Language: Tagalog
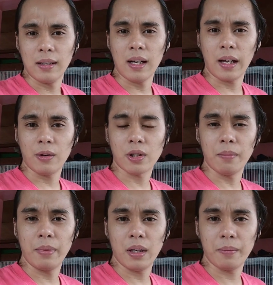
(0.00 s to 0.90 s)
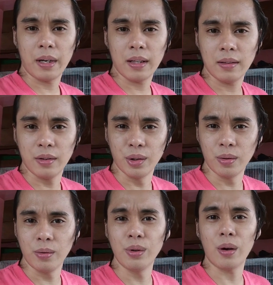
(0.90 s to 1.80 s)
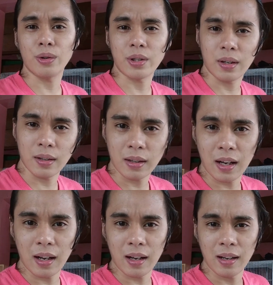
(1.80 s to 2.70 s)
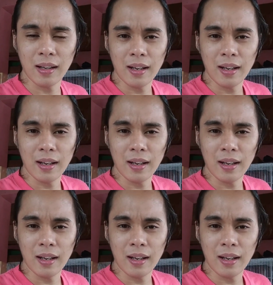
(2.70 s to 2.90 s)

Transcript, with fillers: lagi ko siyang binaband nung una ko siyang na